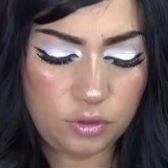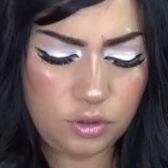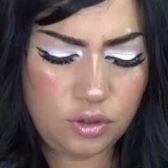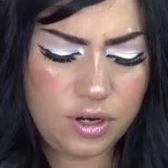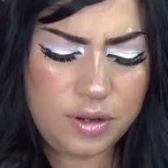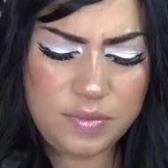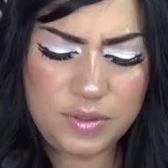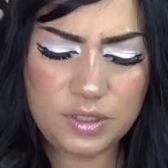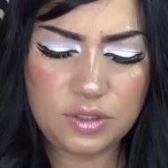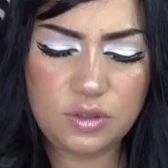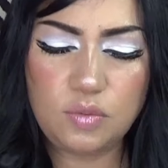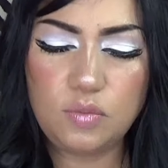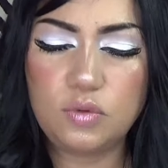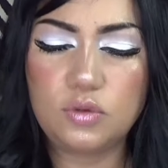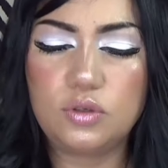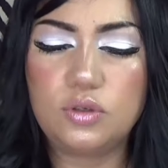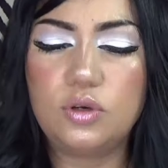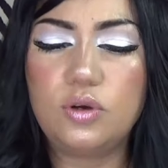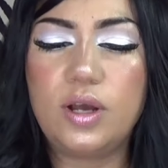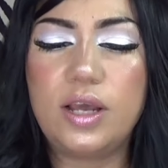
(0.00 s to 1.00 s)
Yo lo he visto
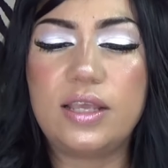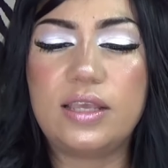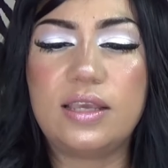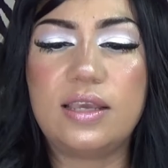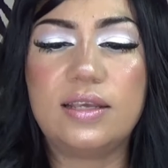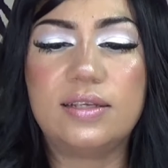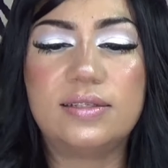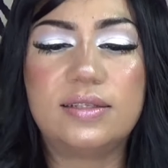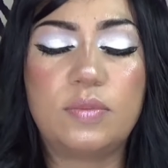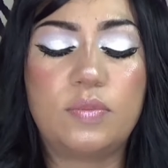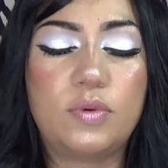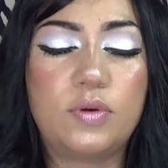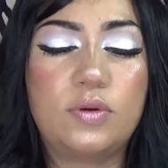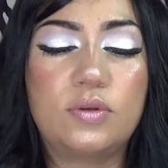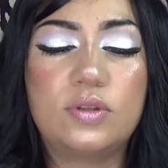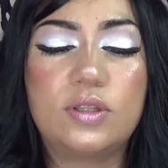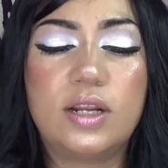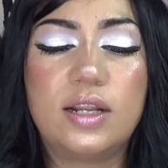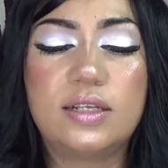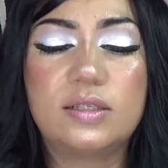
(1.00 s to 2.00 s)
mucho ahí este
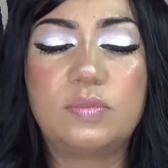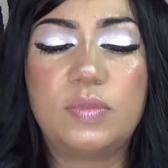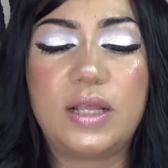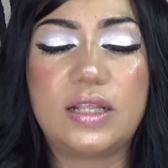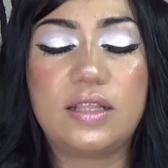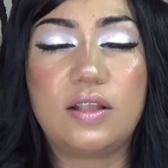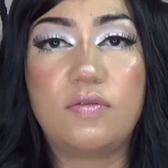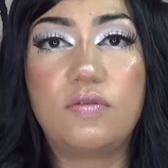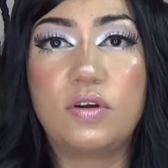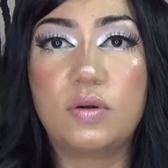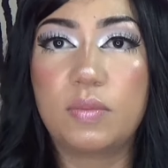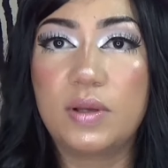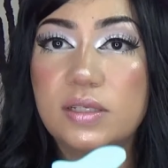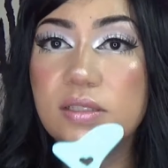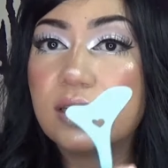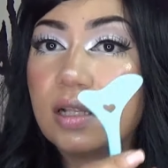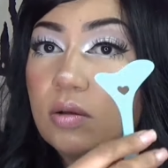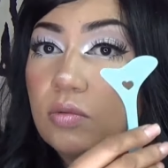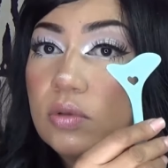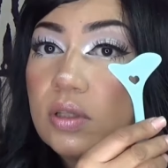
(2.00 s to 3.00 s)
por otras
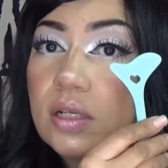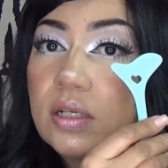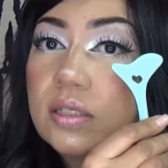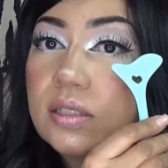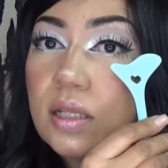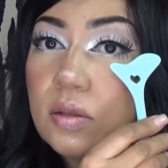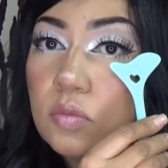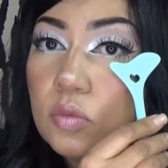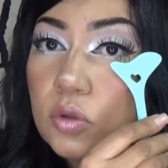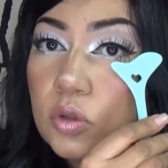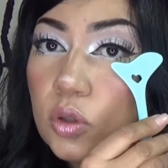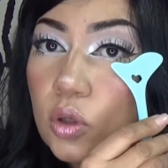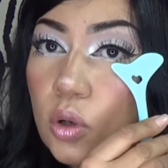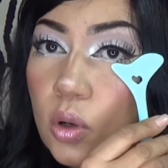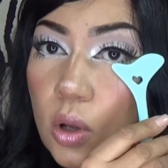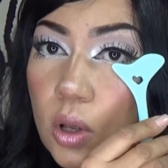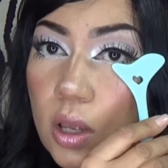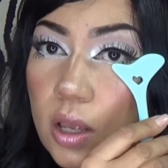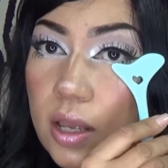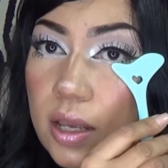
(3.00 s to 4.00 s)
plataformas, la utilizan
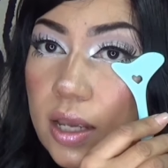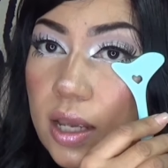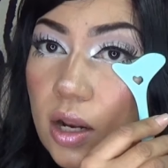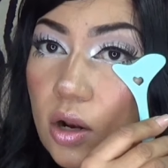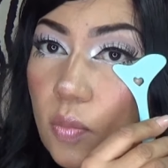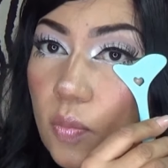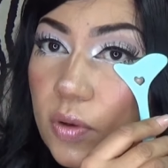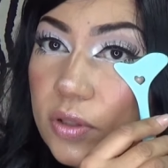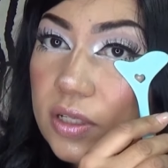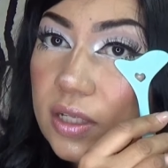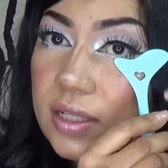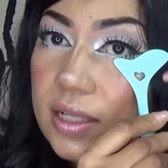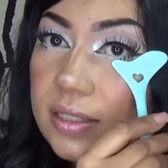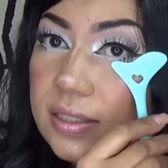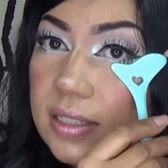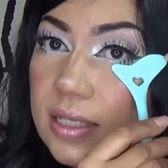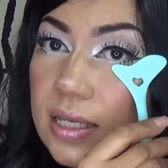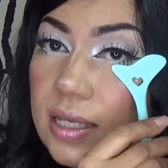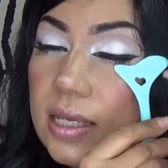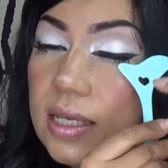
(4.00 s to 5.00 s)
mucho, que lo ponen
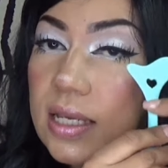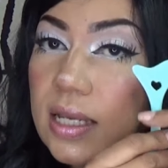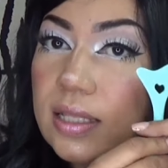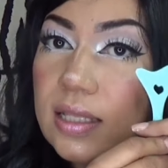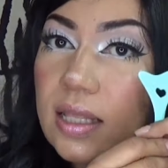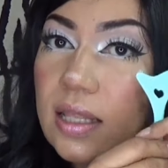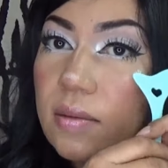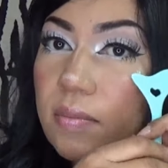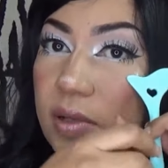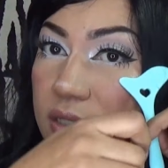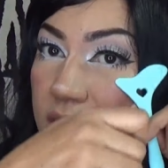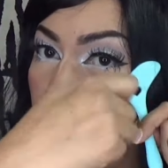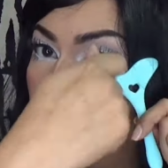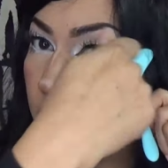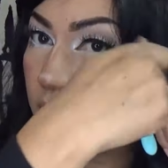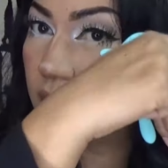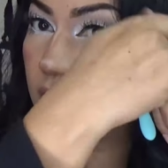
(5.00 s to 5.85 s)
así y ya nada más